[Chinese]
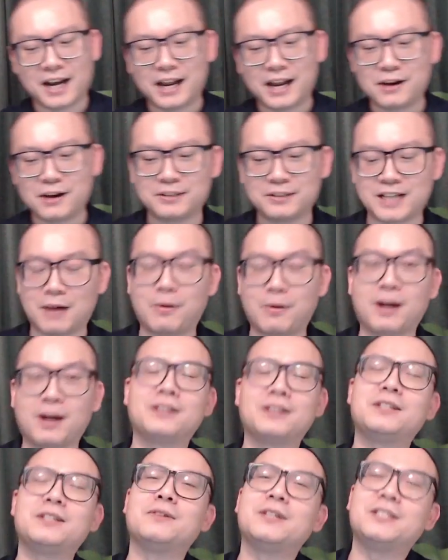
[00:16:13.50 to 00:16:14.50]
容讲完了，
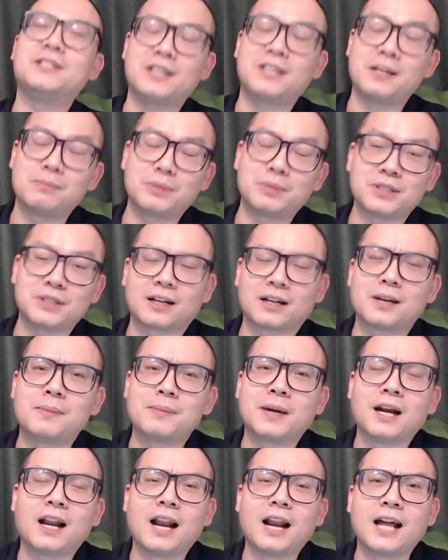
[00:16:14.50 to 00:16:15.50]
因为今天不想那么
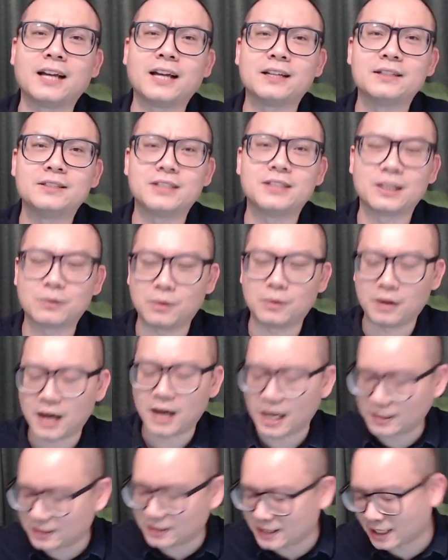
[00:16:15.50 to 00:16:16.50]
累，结果
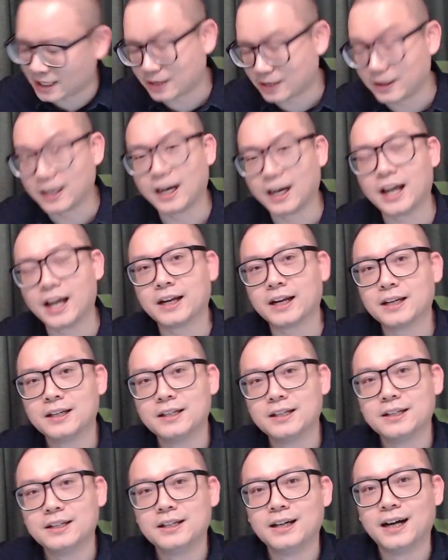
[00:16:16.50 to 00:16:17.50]
还是讲到很累。
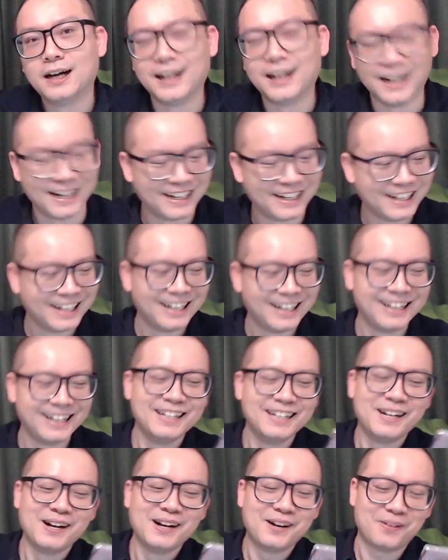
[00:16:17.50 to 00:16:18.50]

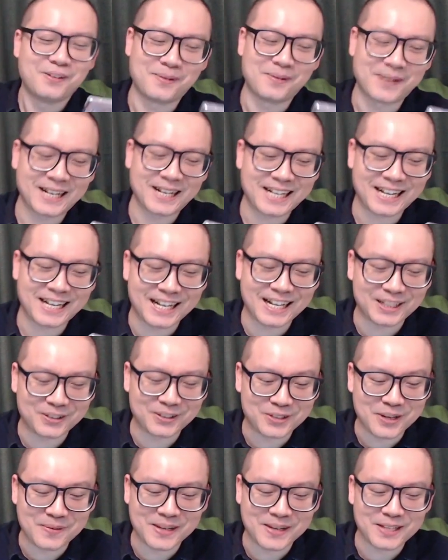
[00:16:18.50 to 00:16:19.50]
我们来看看同
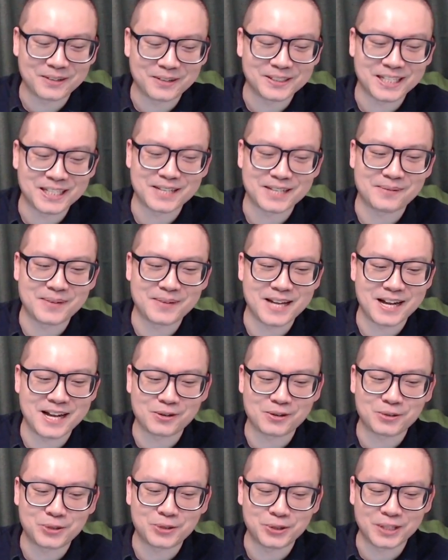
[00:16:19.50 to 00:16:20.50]
学们有些什么样
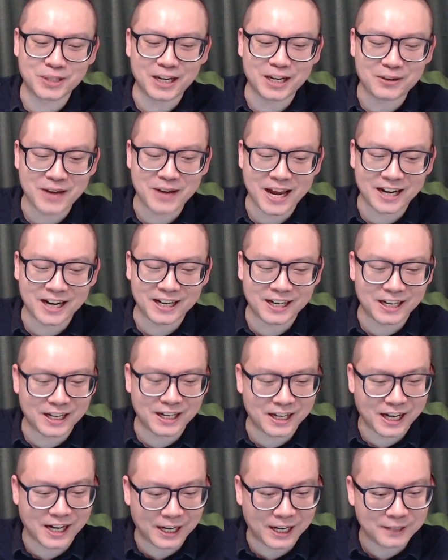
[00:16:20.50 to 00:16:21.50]
有趣的留言啦
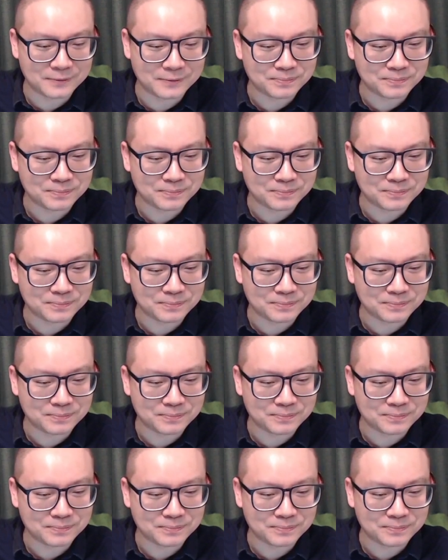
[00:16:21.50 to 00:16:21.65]
啊。